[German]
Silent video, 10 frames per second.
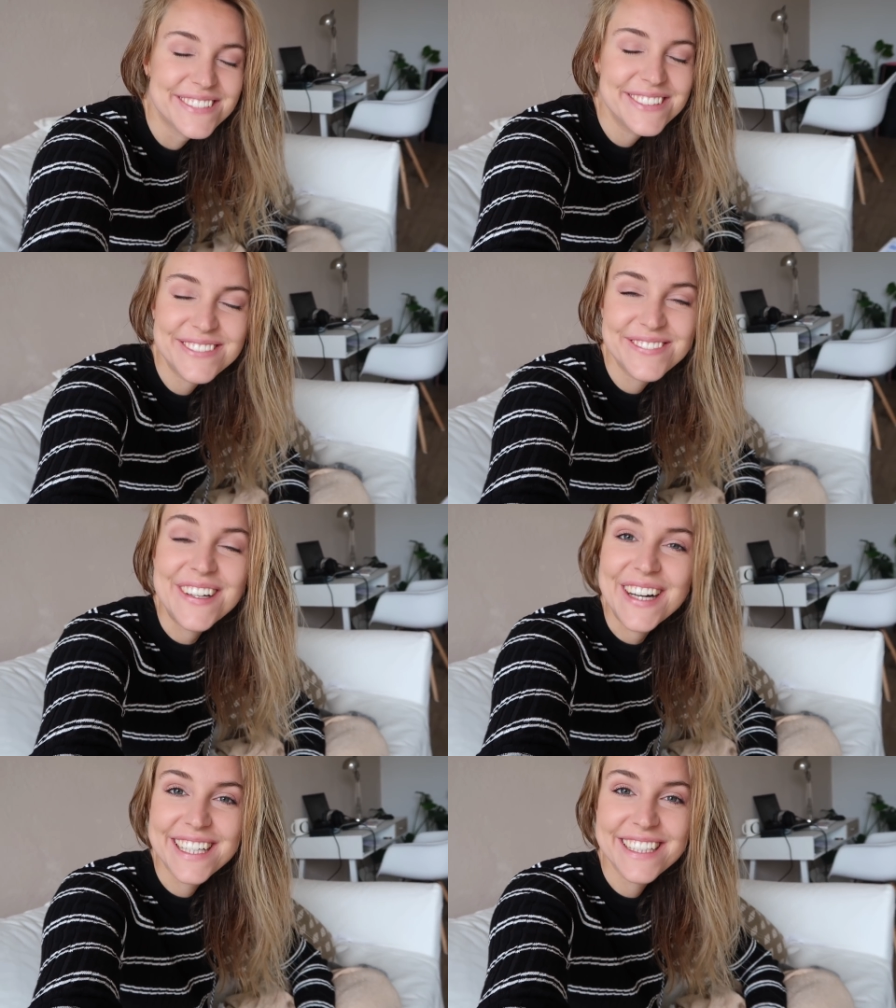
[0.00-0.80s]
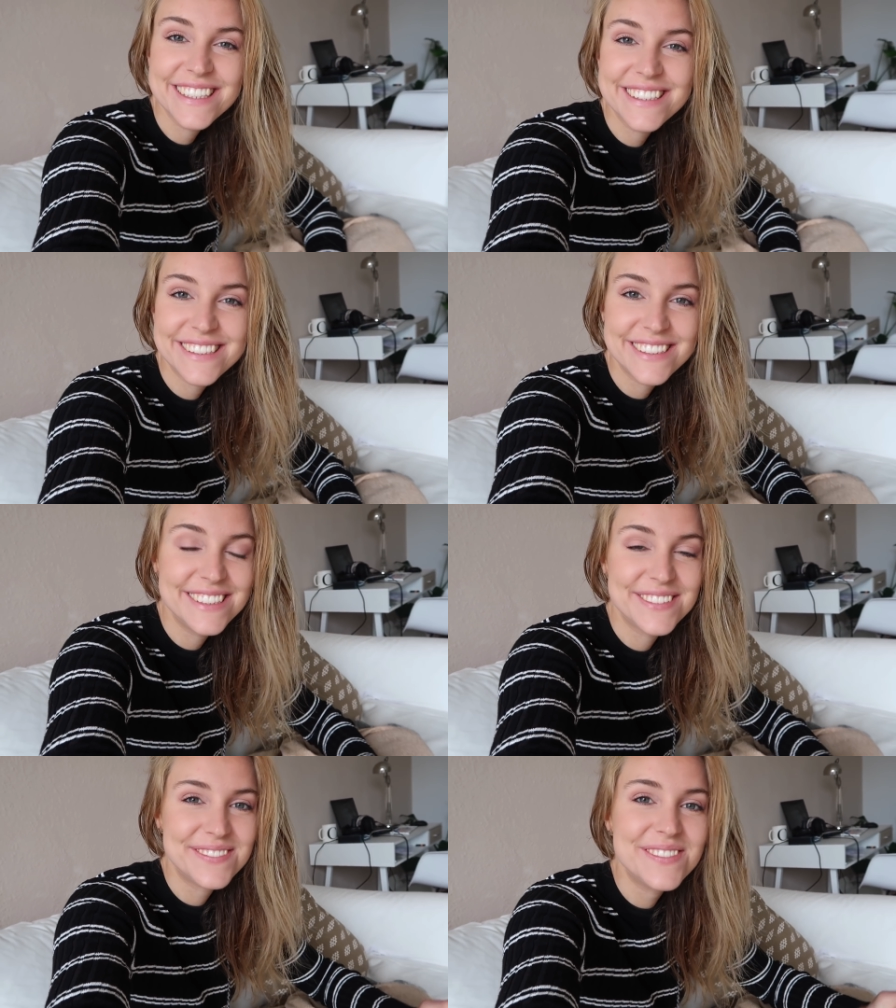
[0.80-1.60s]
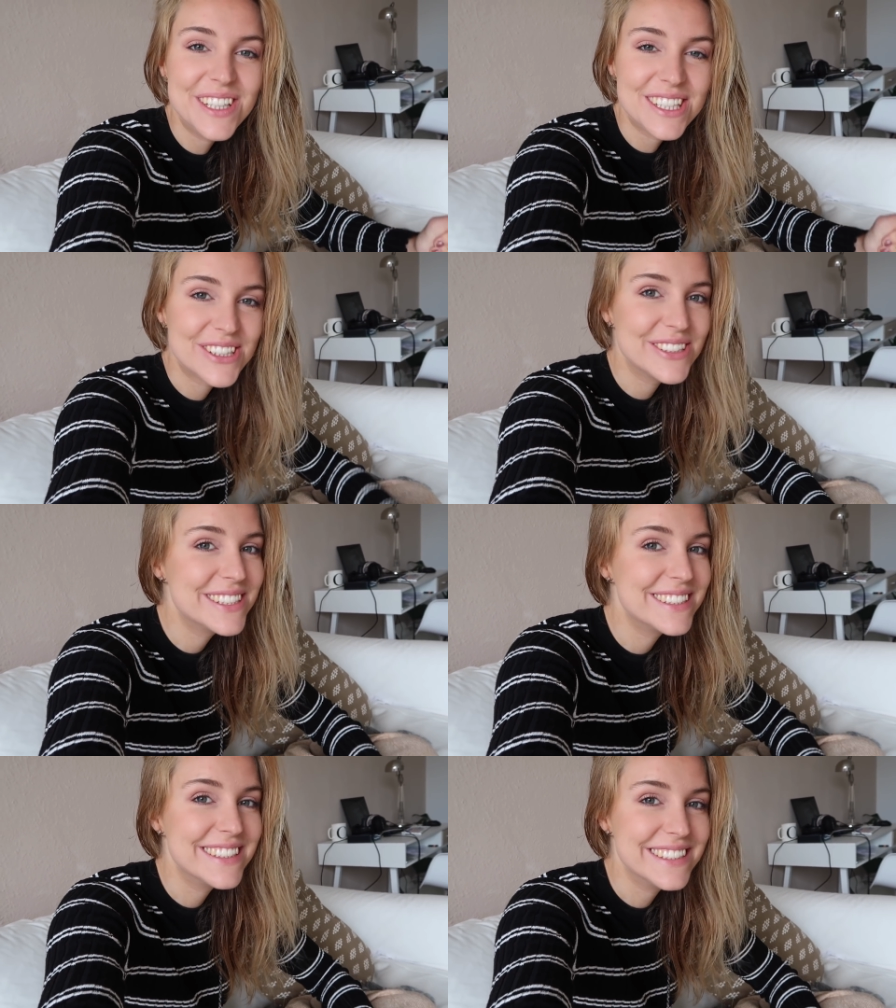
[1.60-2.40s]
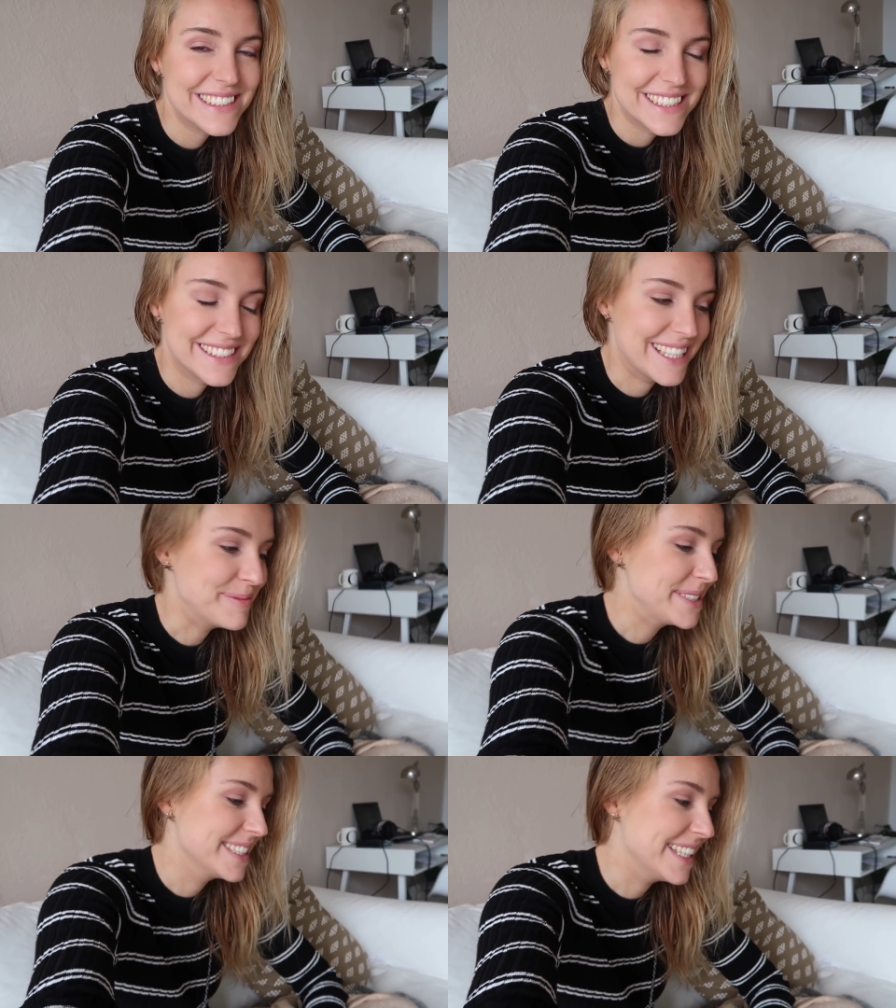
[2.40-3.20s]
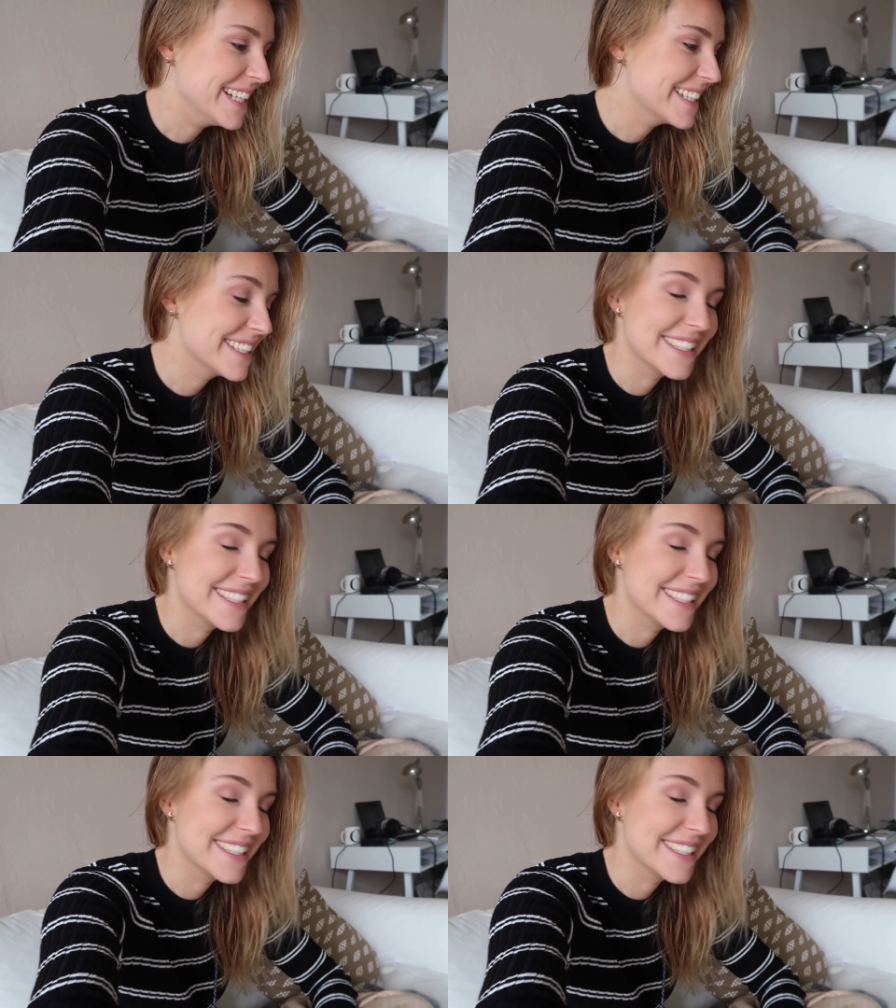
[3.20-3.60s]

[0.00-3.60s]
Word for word: Guten Morgen zu diesem schönen Samstag.